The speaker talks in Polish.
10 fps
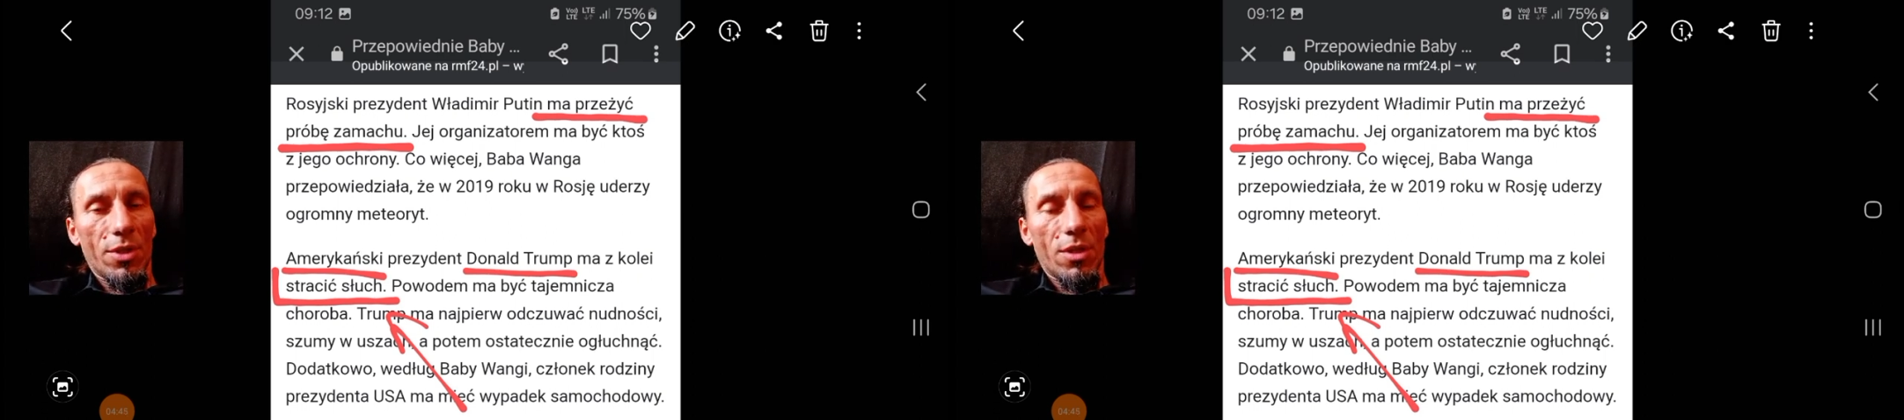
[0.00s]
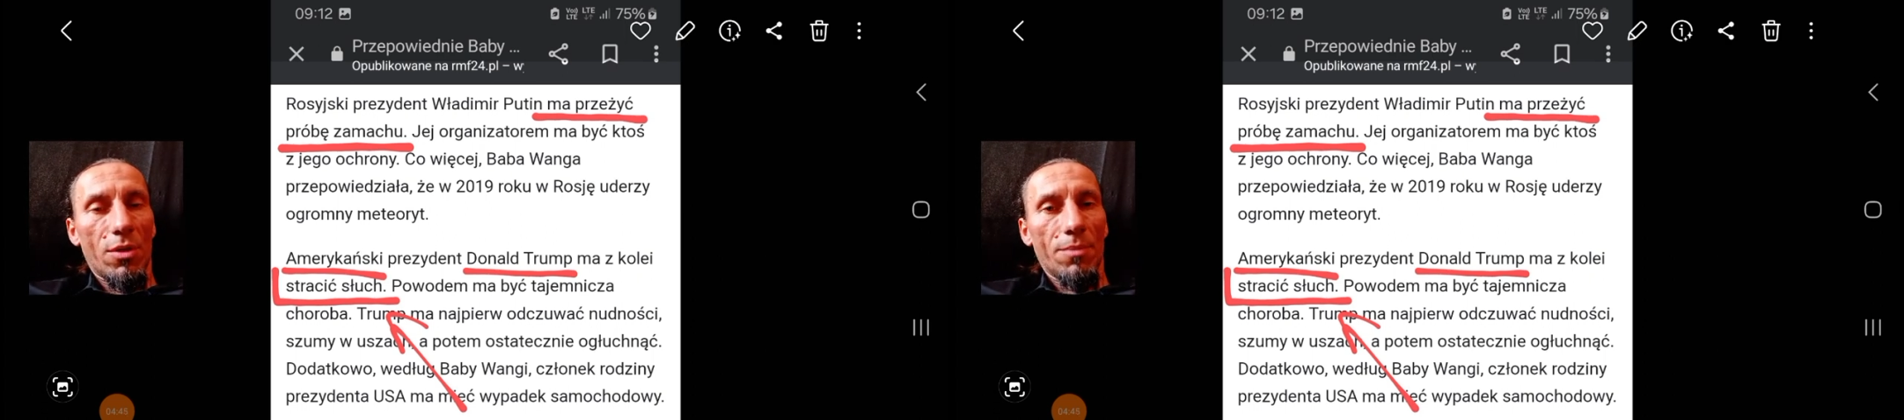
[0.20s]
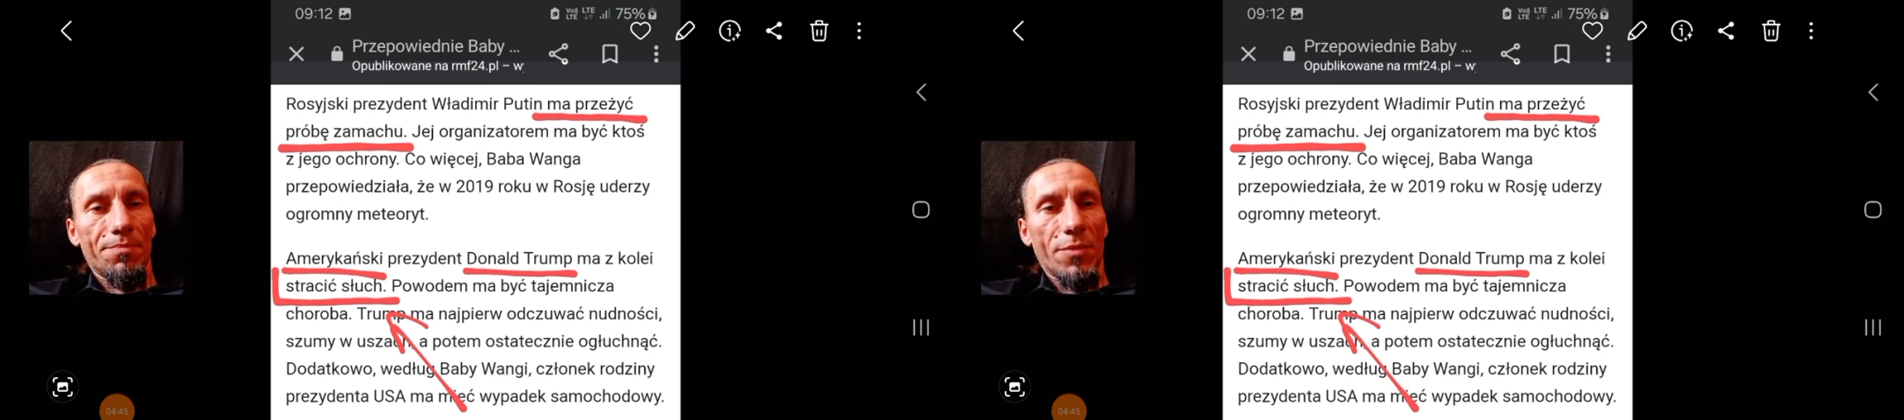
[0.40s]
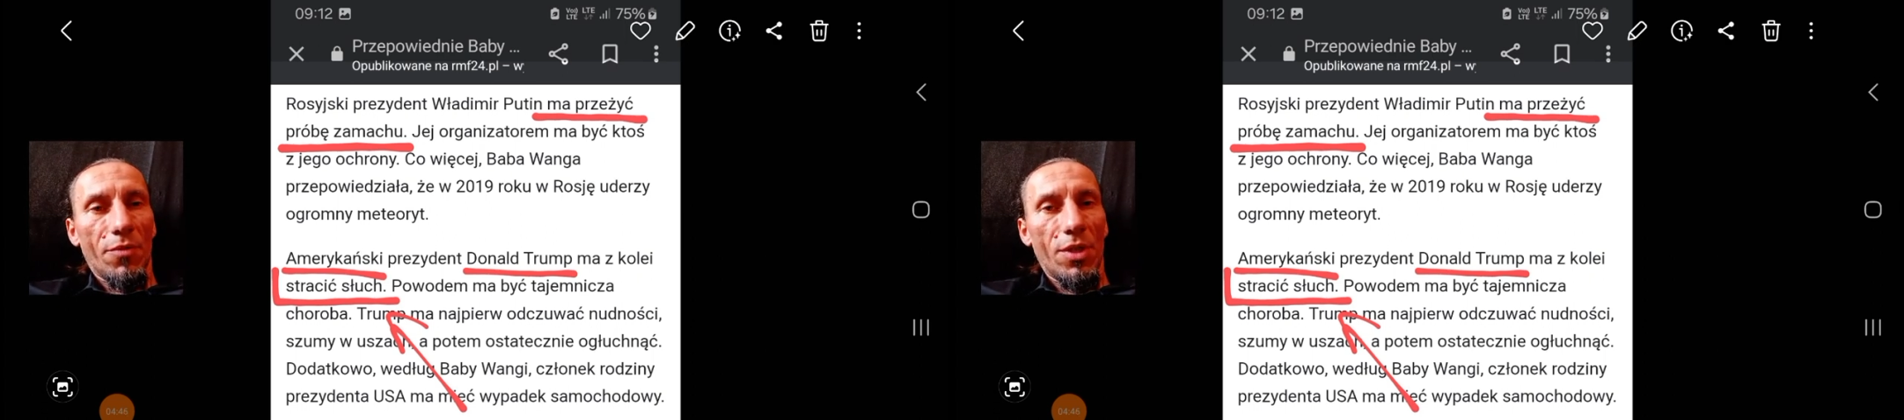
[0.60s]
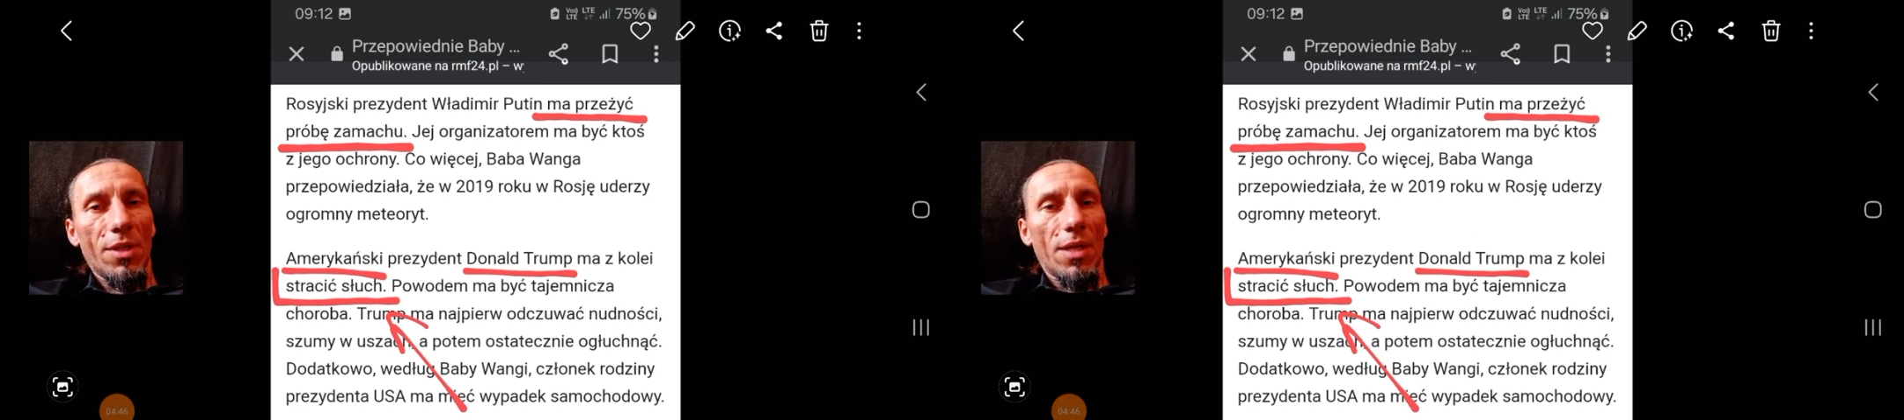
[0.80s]
takiego
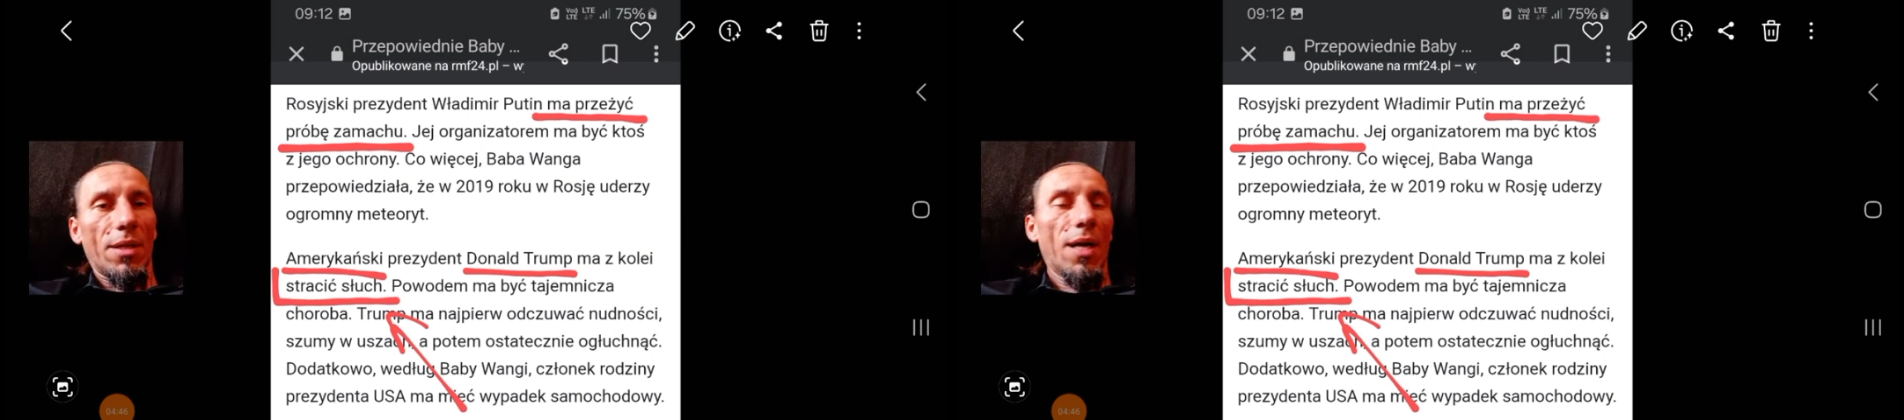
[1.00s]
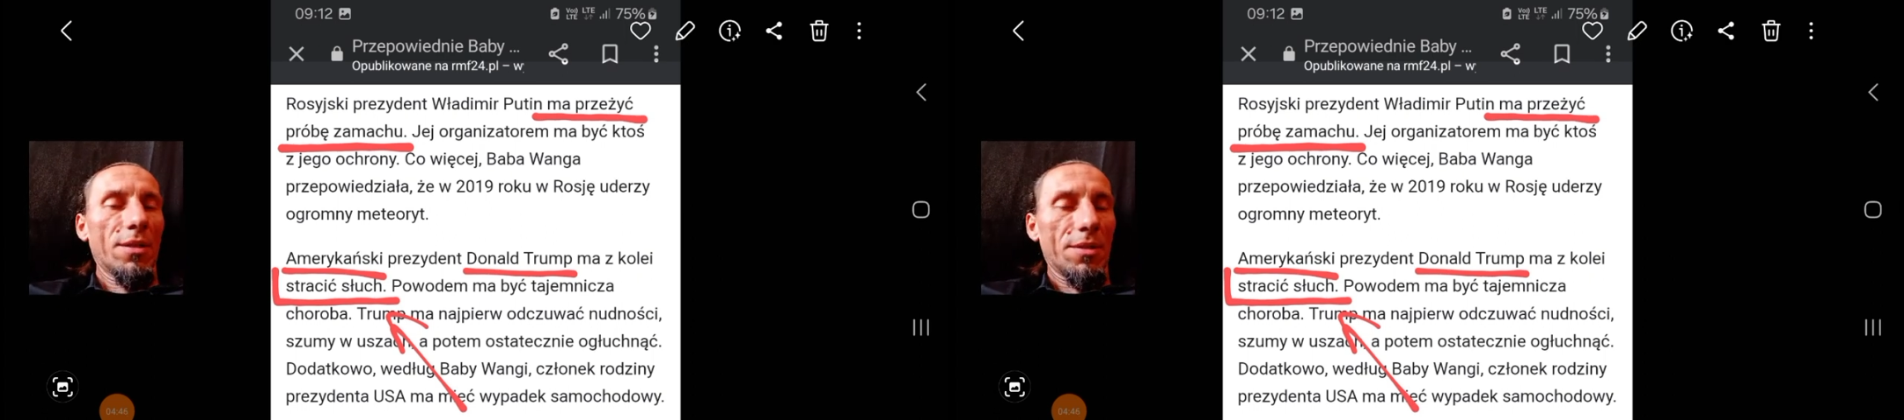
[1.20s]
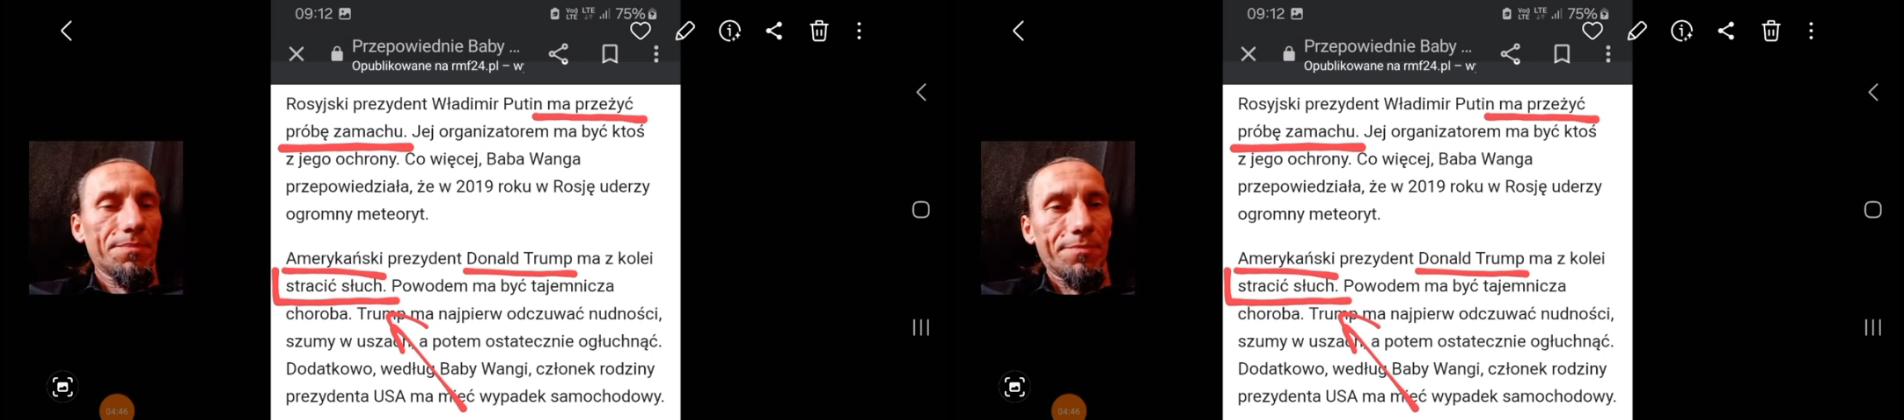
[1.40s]
w Chinach ani